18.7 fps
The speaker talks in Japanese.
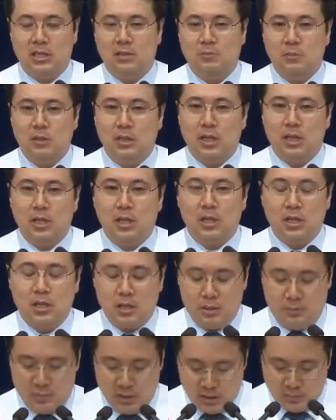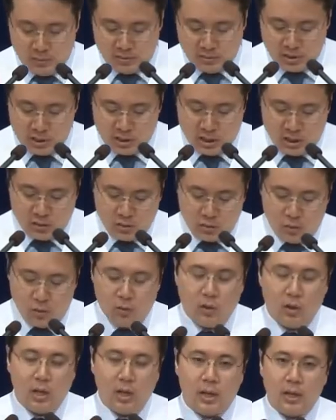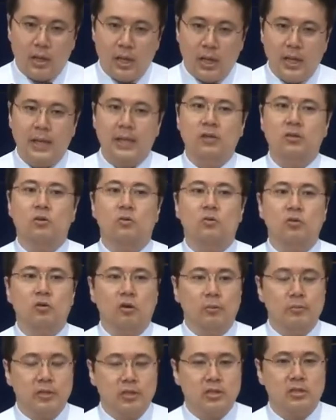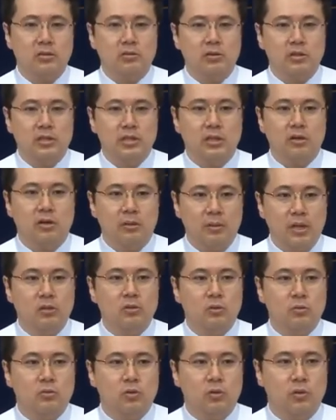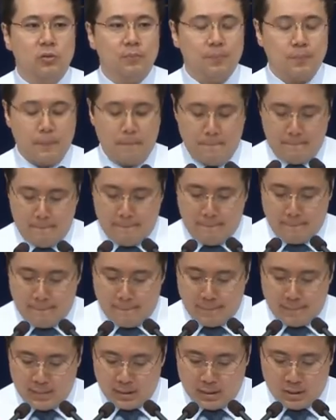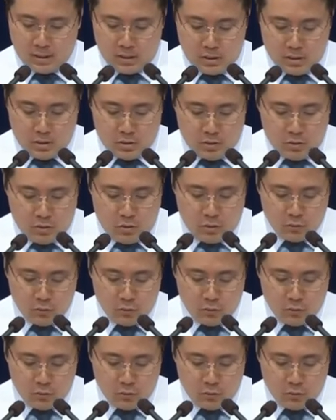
信仰というものはただ信仰で終わるのではなく行動として表されなければいけません